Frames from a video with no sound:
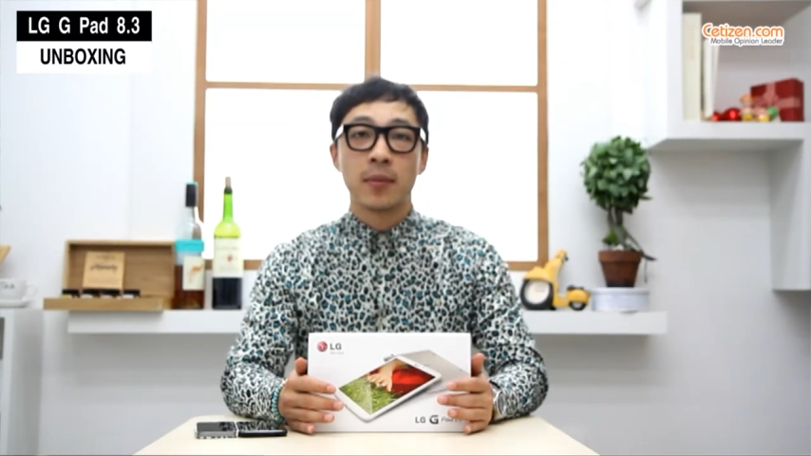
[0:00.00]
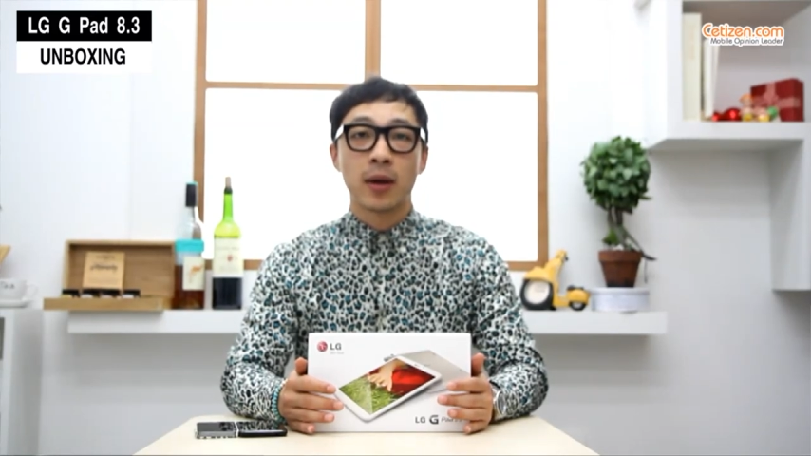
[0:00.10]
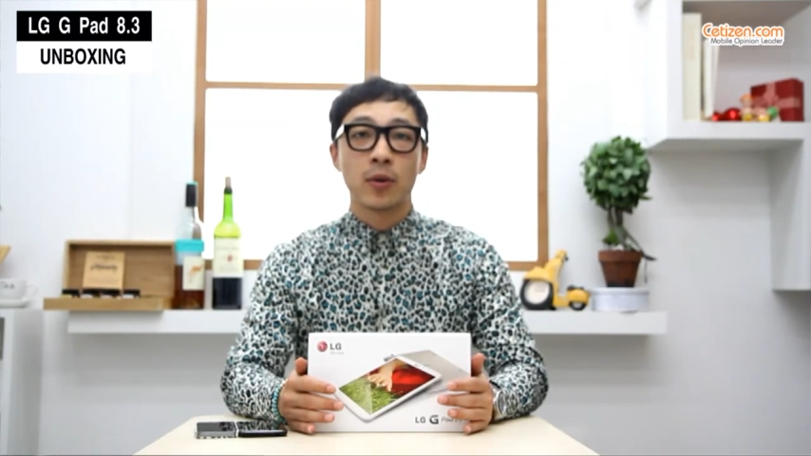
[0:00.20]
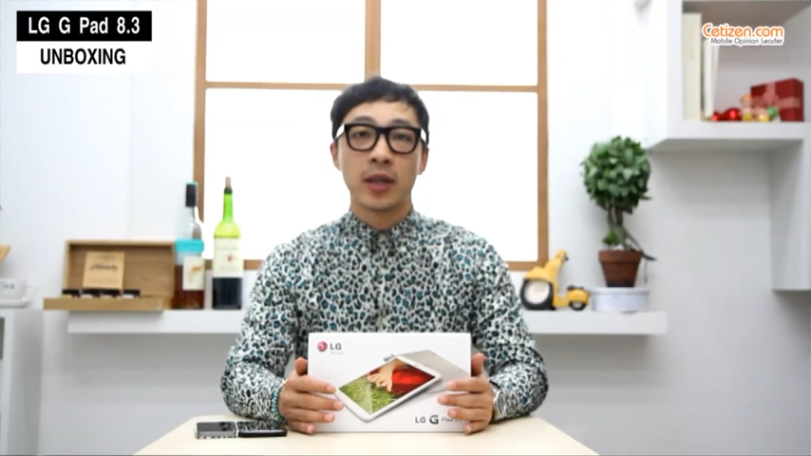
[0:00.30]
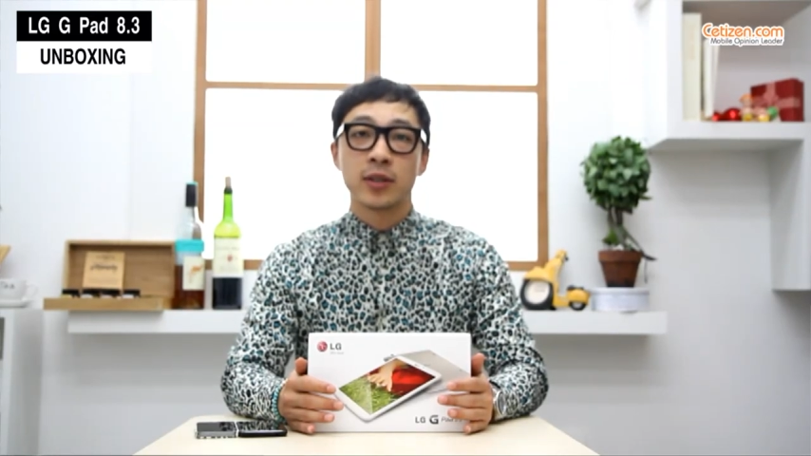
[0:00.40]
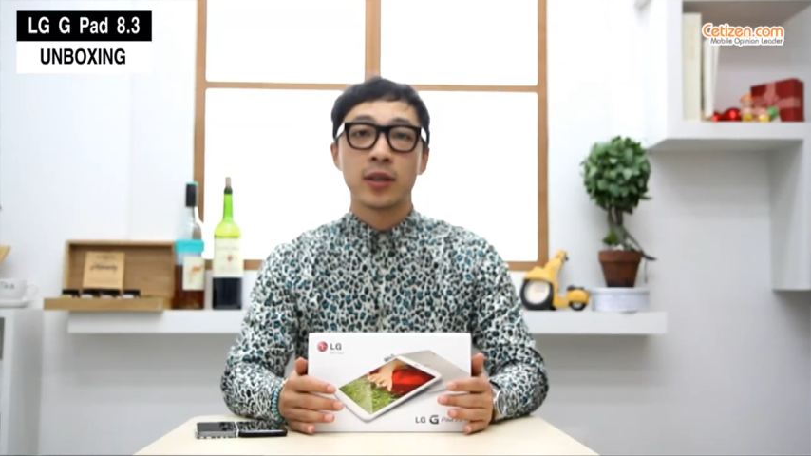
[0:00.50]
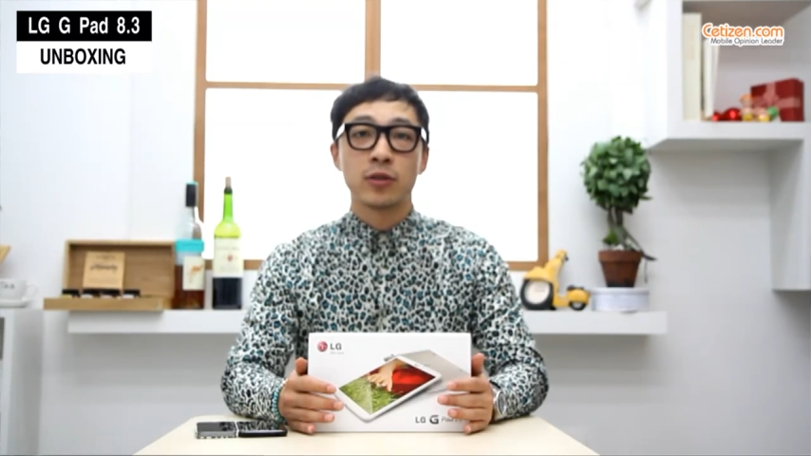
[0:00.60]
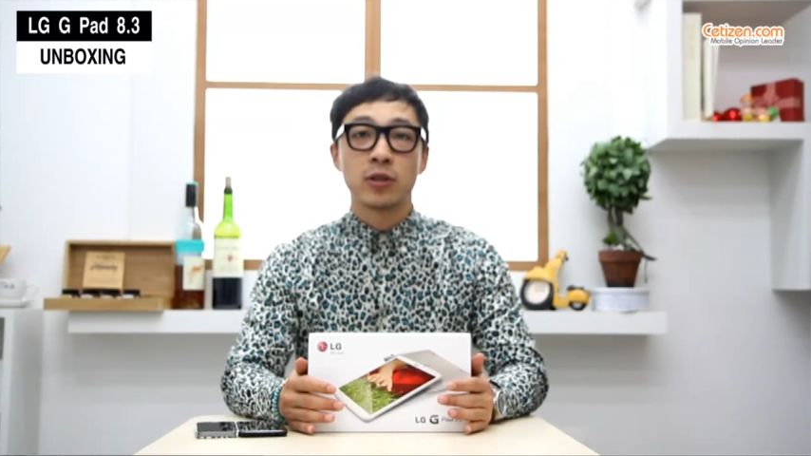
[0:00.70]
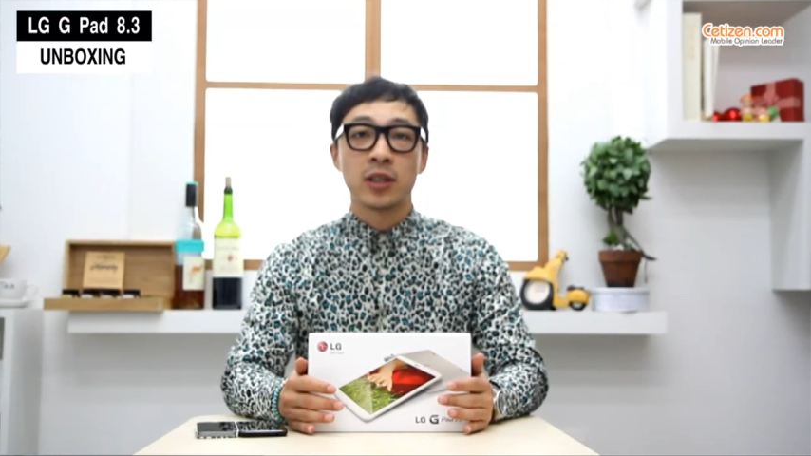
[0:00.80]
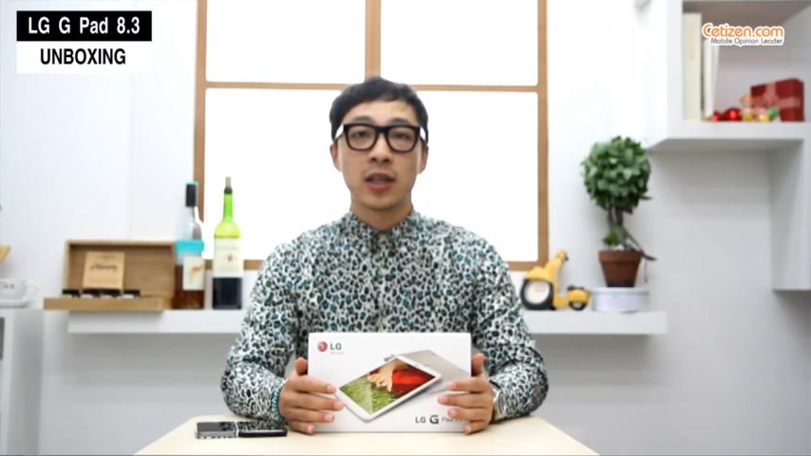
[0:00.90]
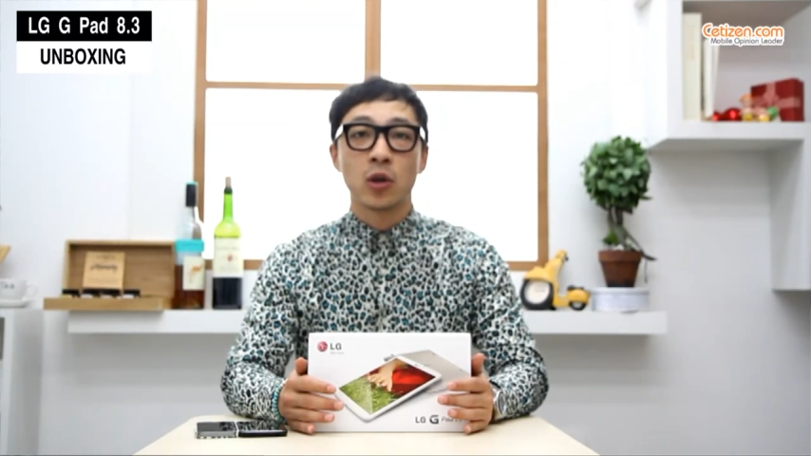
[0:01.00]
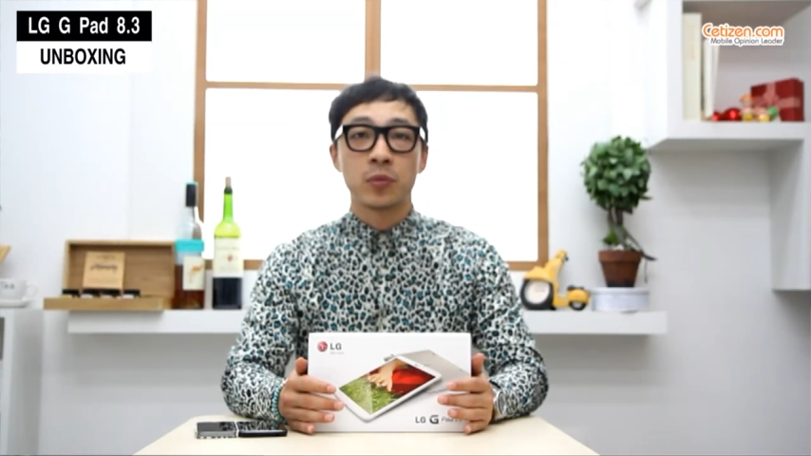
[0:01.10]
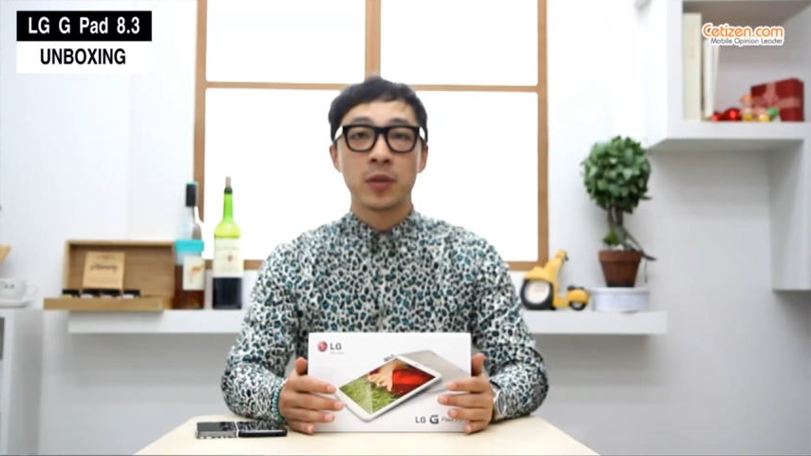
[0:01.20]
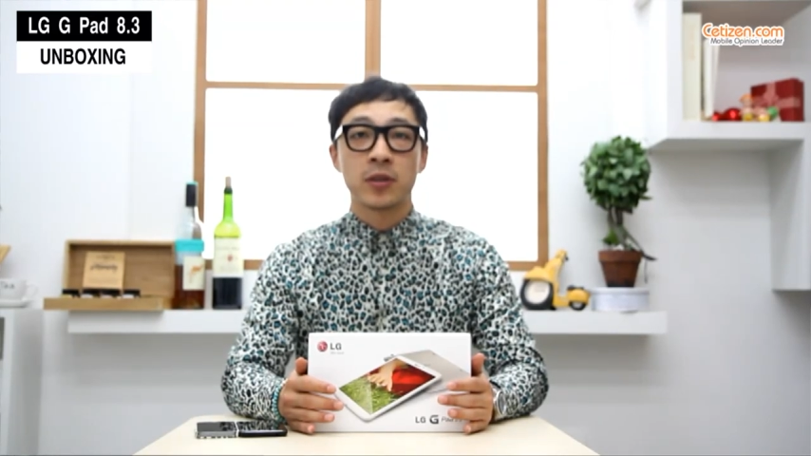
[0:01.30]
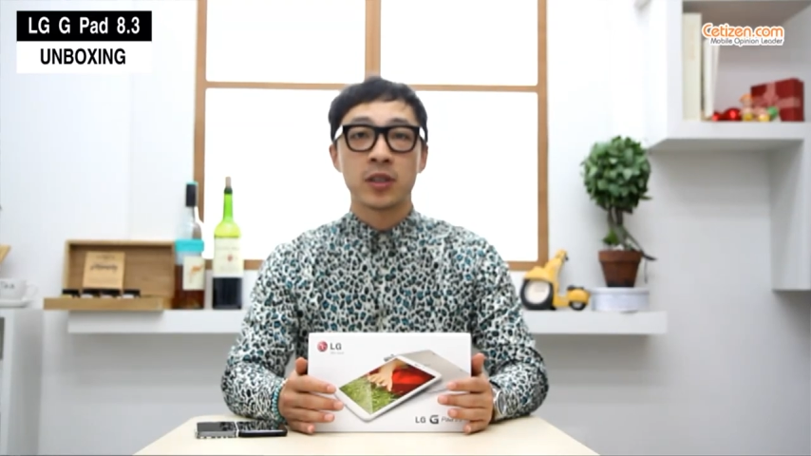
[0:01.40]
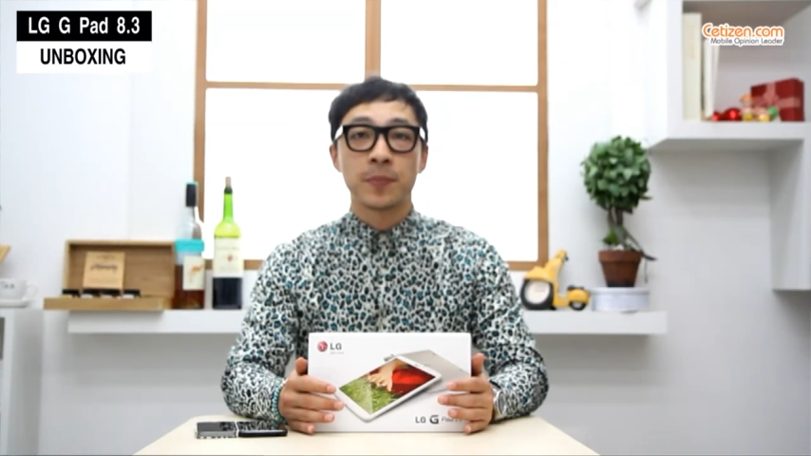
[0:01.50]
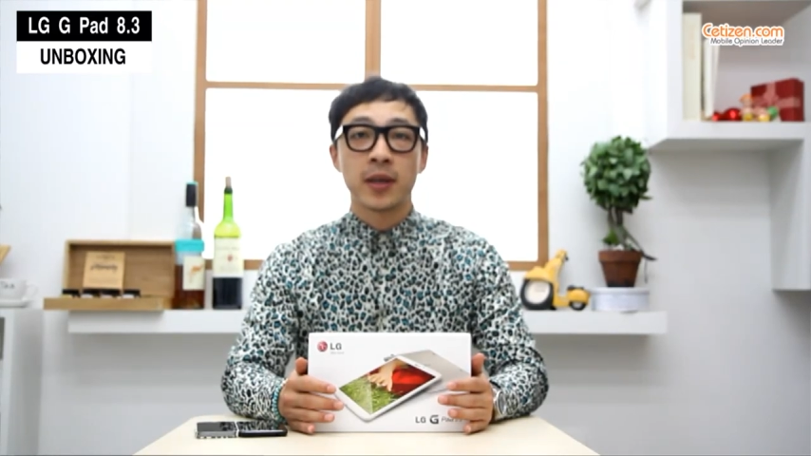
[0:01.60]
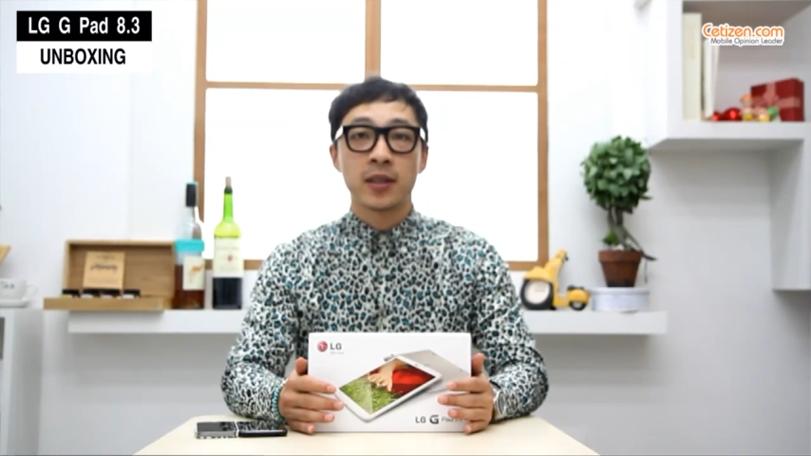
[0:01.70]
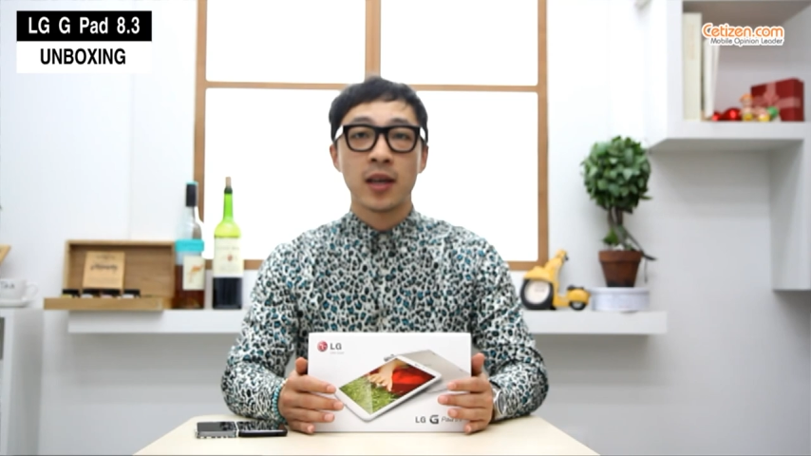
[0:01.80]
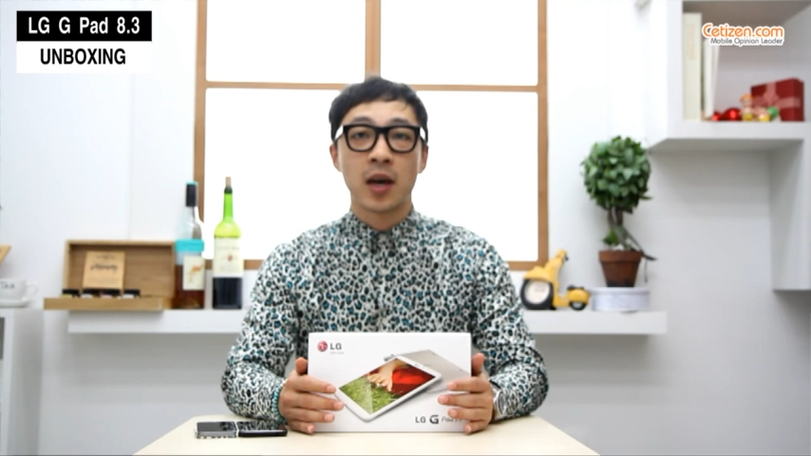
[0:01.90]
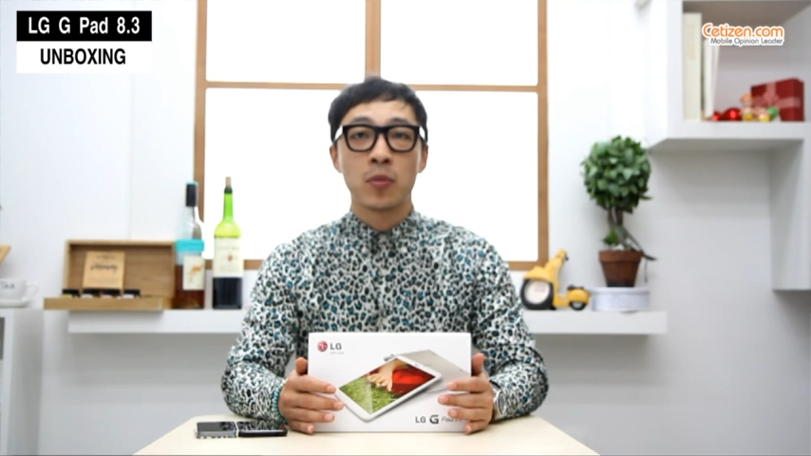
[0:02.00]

바로 예전에 출시한 옵티머스 패드의